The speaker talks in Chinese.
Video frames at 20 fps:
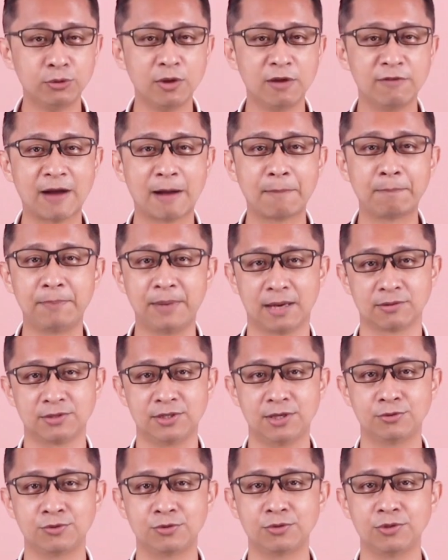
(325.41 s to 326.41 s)
对方表
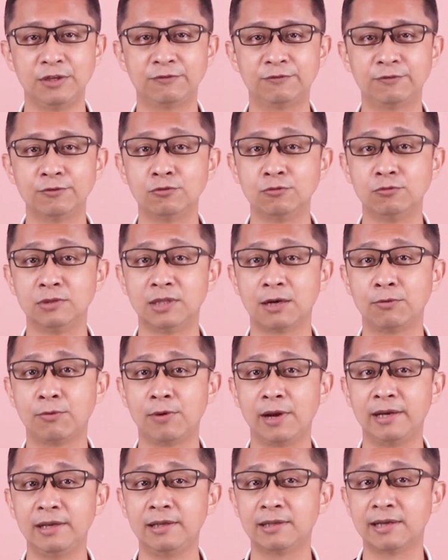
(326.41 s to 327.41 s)
现出一副无能
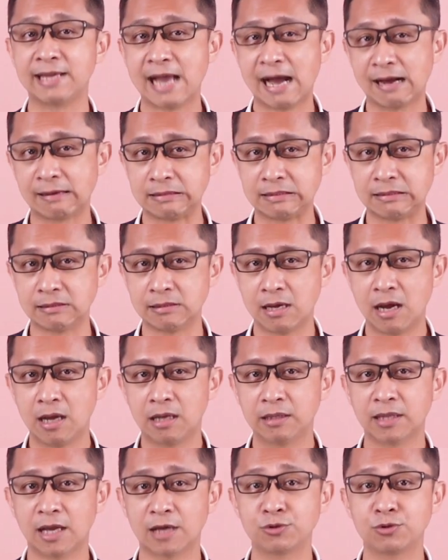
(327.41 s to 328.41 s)
为力的样子，
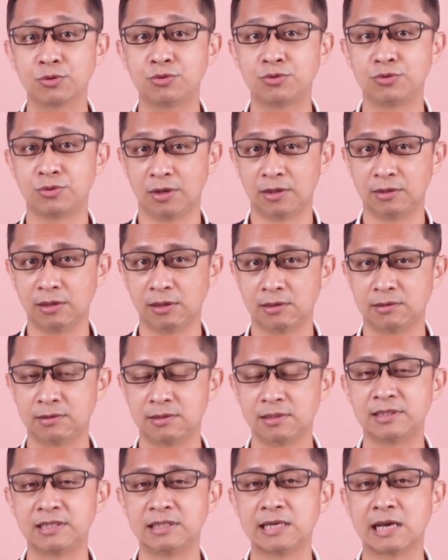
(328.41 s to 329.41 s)
他就觉得
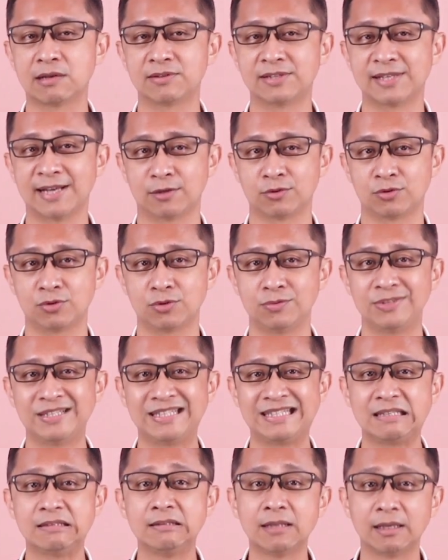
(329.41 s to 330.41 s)
自己要长出
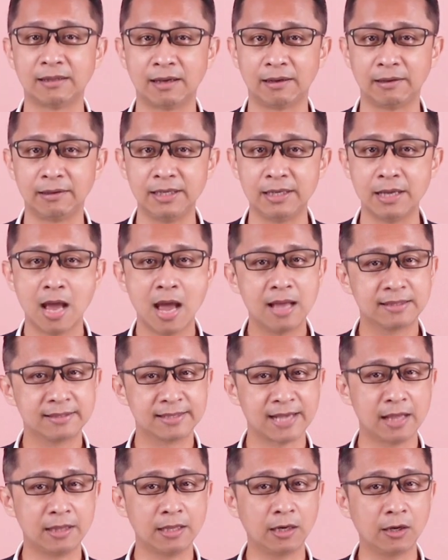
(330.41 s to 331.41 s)
新的能力
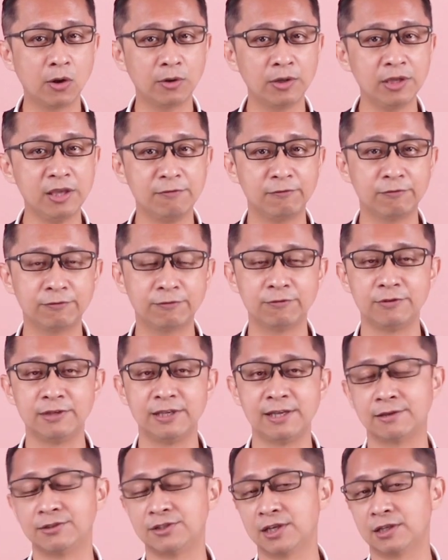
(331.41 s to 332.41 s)
才能够应付
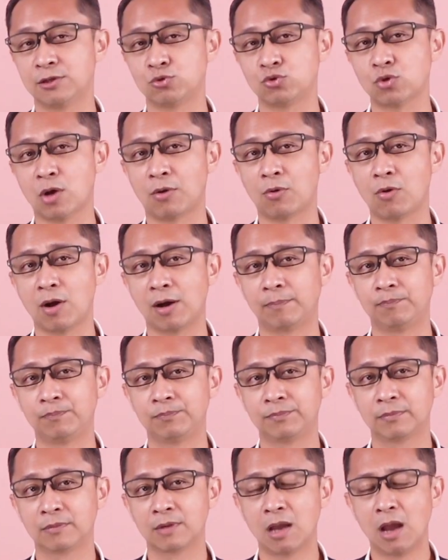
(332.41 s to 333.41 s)
眼前的状况。
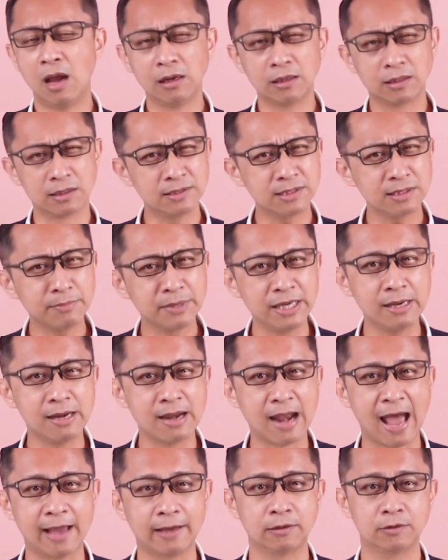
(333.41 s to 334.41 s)
可这么一
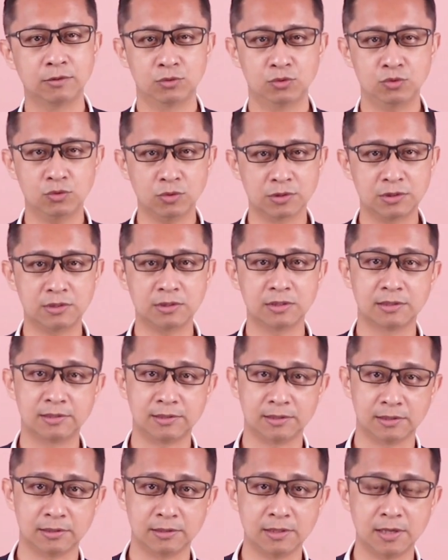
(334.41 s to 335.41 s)
来，做事的
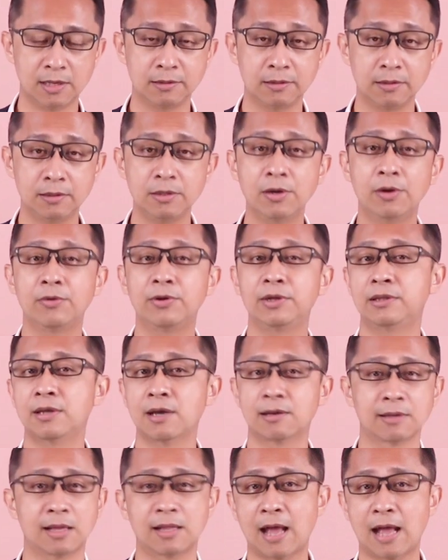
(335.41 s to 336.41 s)
责任又会
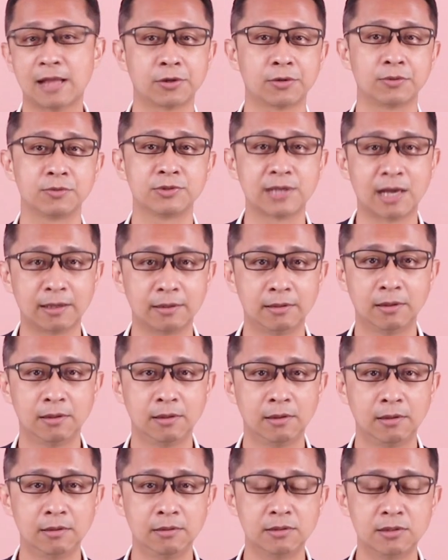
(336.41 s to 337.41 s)
掉到他头上，
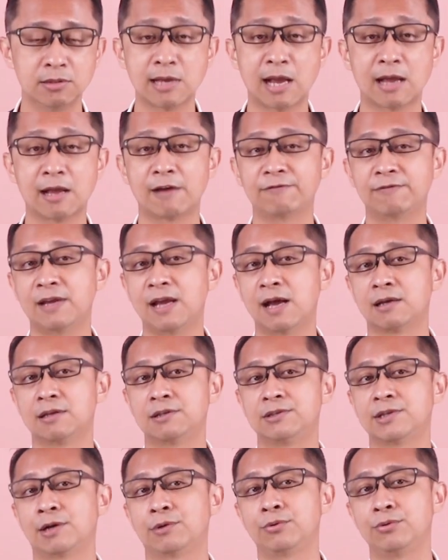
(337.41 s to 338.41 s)
这让他非常的
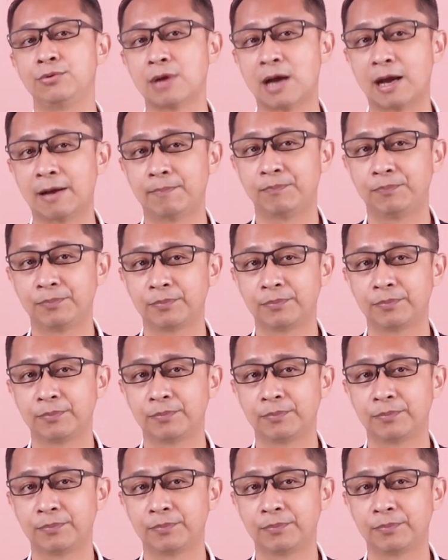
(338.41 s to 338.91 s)
焦虑啊。